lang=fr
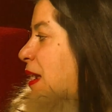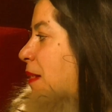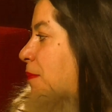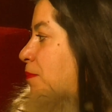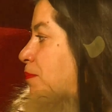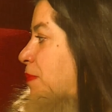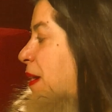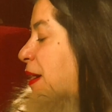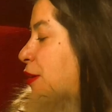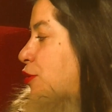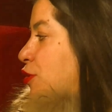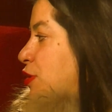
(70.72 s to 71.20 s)

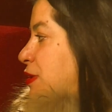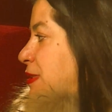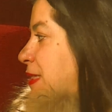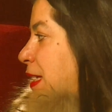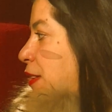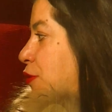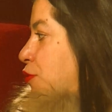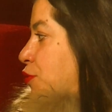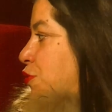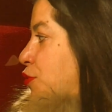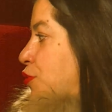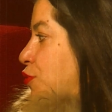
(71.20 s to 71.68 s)
l'impact que ça
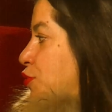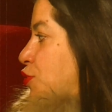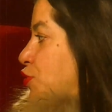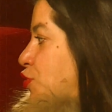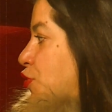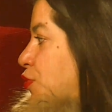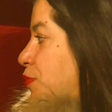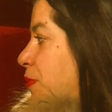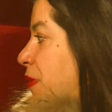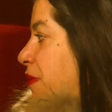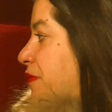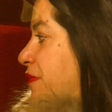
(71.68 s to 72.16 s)
a eu
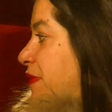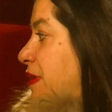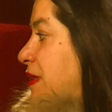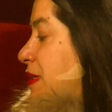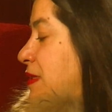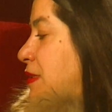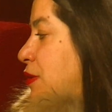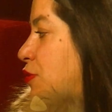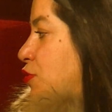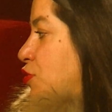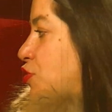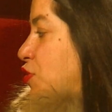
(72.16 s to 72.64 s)
sur ma vie,
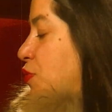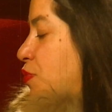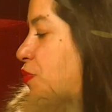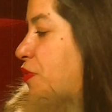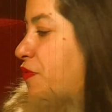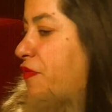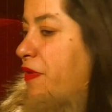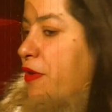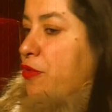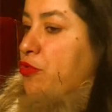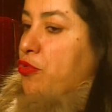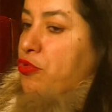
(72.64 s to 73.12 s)
c'est que j'ai
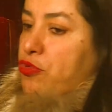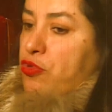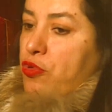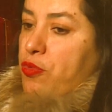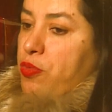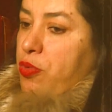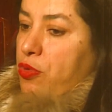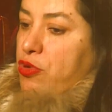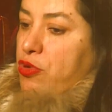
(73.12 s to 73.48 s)
pu faire d'autres